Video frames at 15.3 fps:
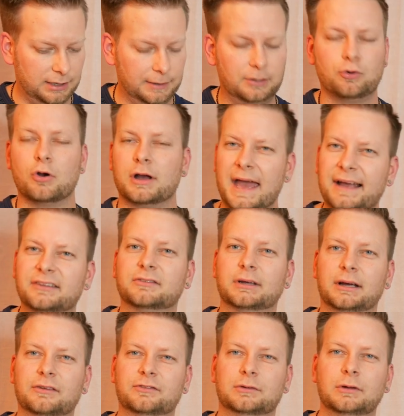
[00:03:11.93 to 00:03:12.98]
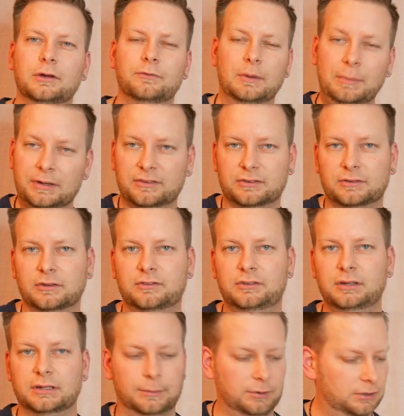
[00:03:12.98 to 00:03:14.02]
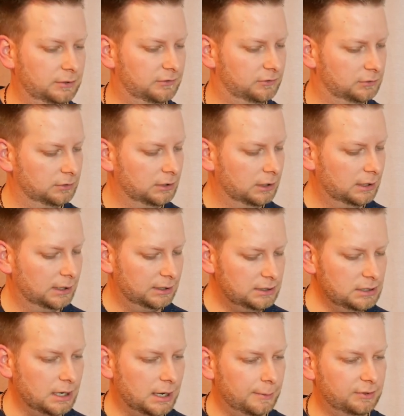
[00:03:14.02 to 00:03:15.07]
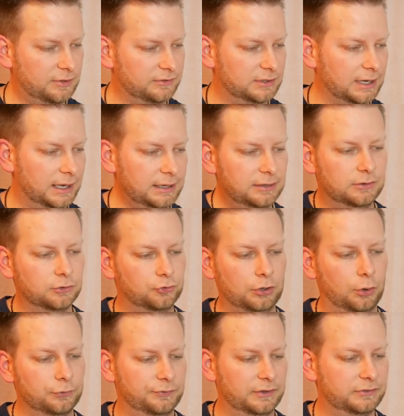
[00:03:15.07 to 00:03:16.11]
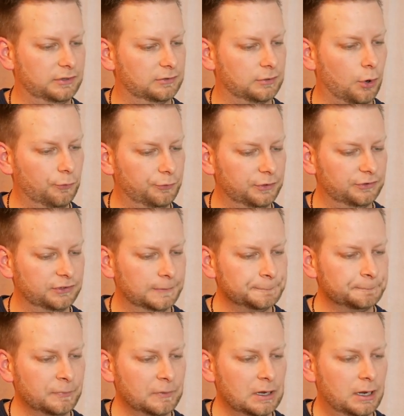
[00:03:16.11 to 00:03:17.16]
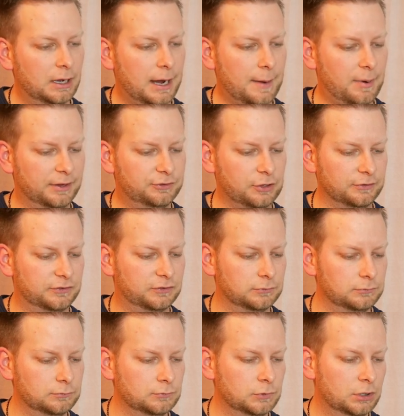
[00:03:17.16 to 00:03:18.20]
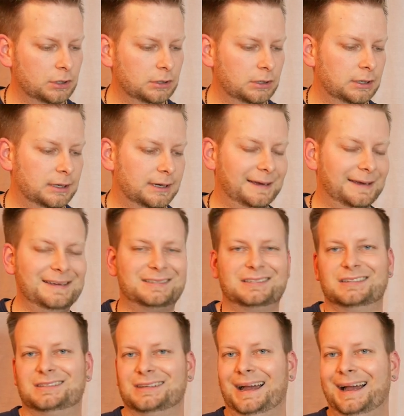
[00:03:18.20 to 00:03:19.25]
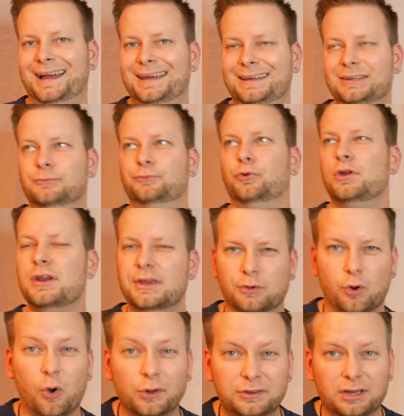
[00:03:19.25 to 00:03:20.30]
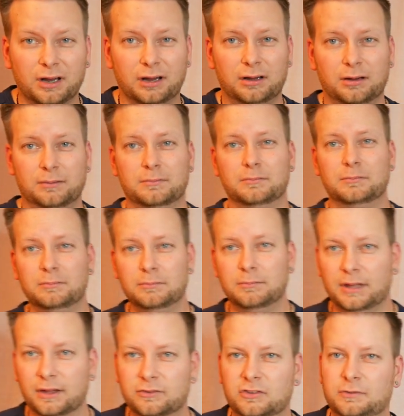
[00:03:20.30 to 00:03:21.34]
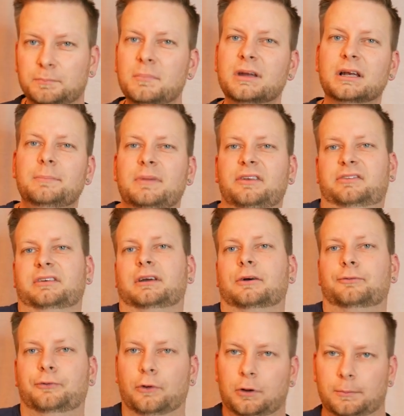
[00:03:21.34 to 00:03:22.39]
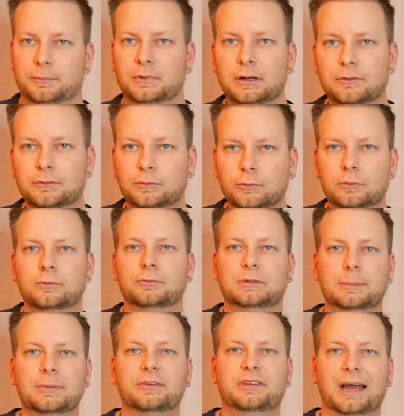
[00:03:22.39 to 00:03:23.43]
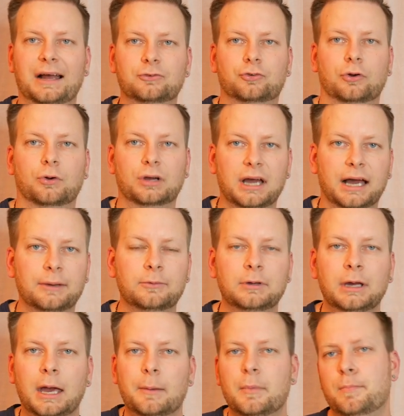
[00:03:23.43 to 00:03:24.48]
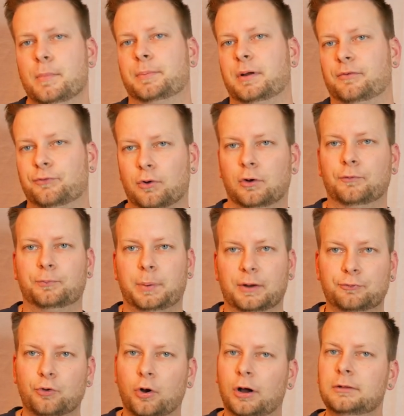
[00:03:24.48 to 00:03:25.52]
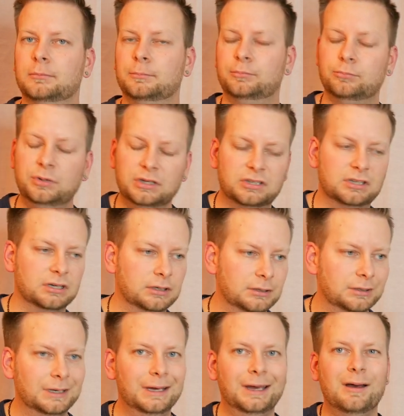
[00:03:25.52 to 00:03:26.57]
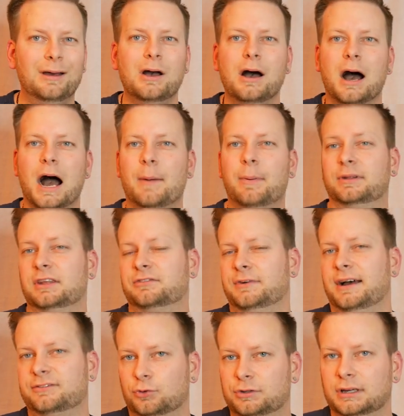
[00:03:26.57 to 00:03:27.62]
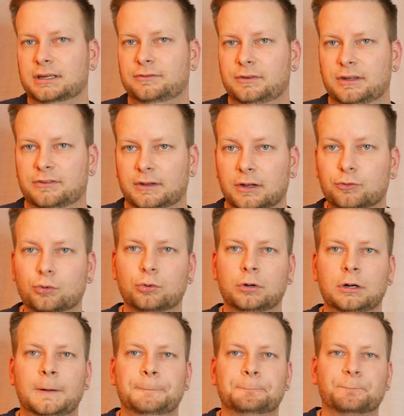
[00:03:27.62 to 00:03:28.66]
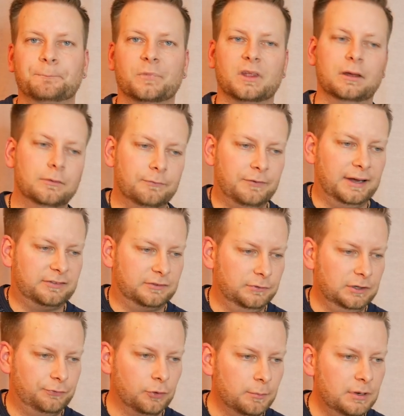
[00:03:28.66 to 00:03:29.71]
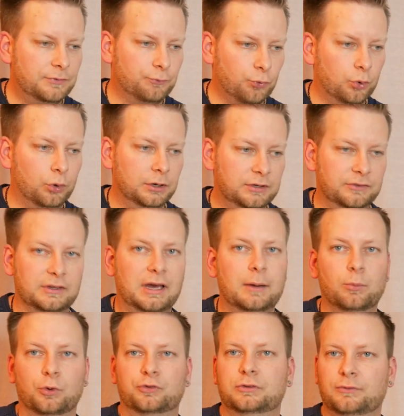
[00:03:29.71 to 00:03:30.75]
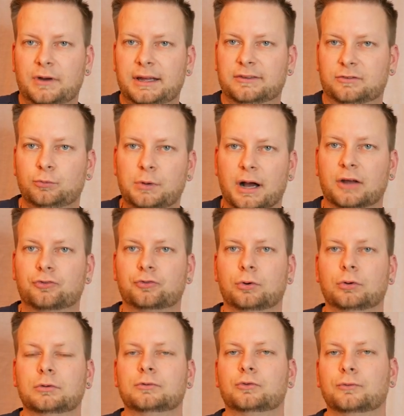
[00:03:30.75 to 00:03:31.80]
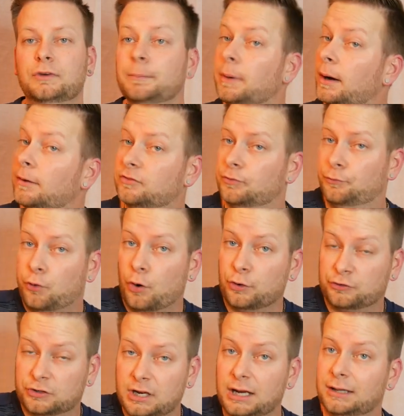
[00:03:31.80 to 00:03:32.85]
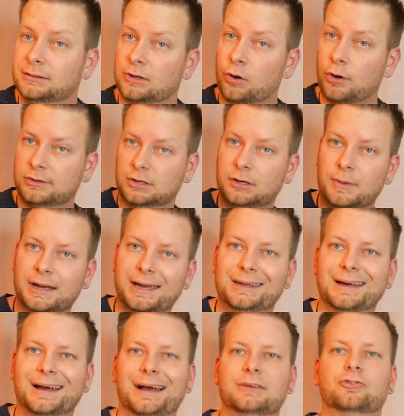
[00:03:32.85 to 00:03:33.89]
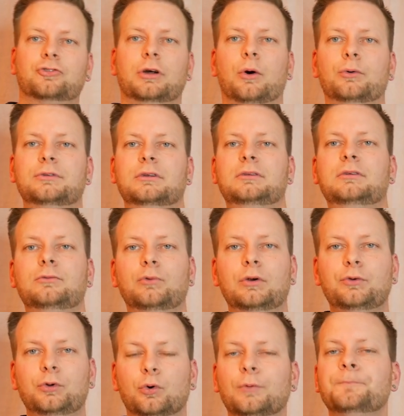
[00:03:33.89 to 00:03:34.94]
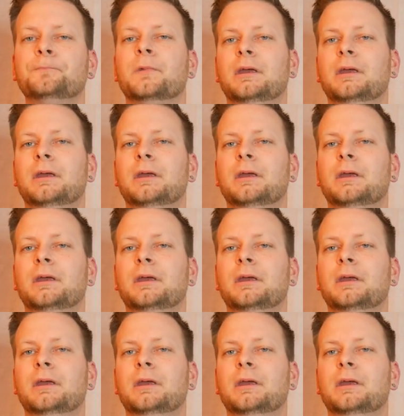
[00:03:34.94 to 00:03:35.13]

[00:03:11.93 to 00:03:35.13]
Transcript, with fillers: Ich gucke Extras, wenn mich das interessiert, aber jetzt hier habe ich das gar nicht geschaut, was hier drauf ist. Aber ansonsten ist es ein wirklich unter ja, es ist ein mittelmäßiger Film, ne? so, den man sich anschauen kann, mit, mit ein paar, Fre paar Freunden, ein Bierchen. Aber das war es auch dann gewesen. Also war es nicht für mich, wo ich sagen muss, war jetzt eine Überraschung, so wie bei The First King. Da könnt ihr doch mal gerne reinschauen in die Review.